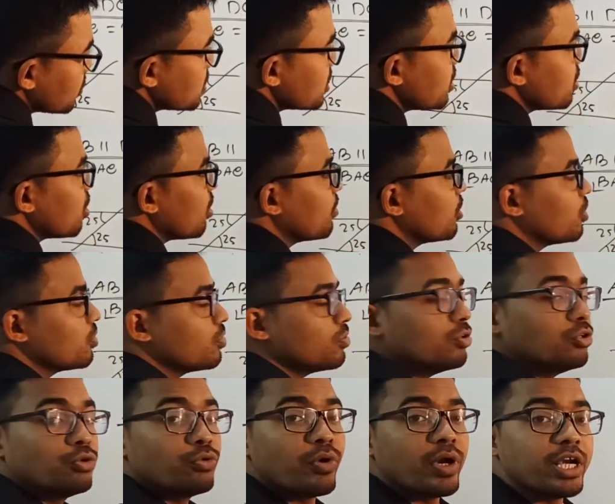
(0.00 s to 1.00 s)
রয়েছে এটা হবে কত
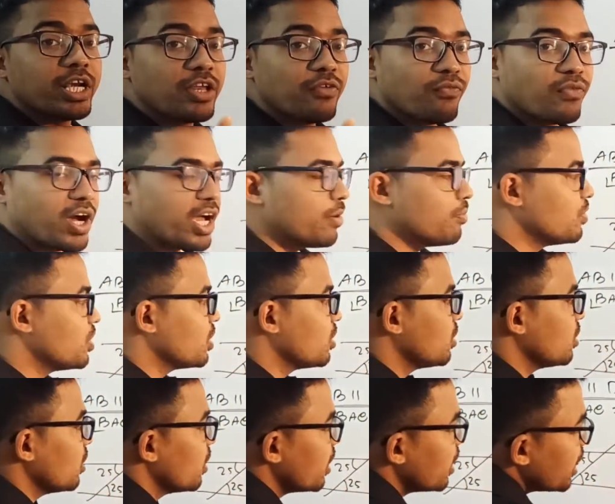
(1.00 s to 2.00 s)
টোয়েন্টি ফাইভ
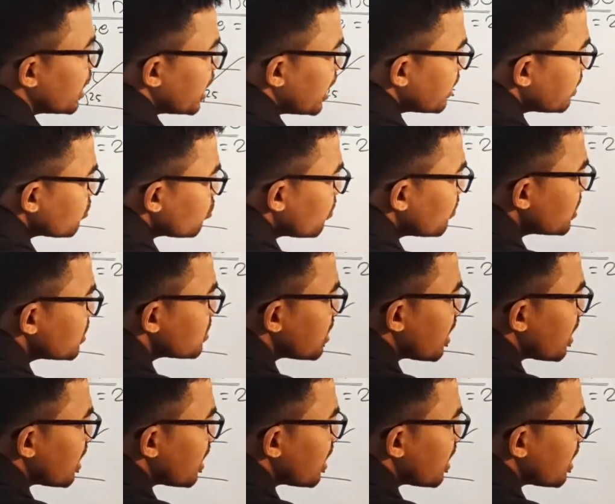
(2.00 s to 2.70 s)
ডিগ্রি এটা তো আমরা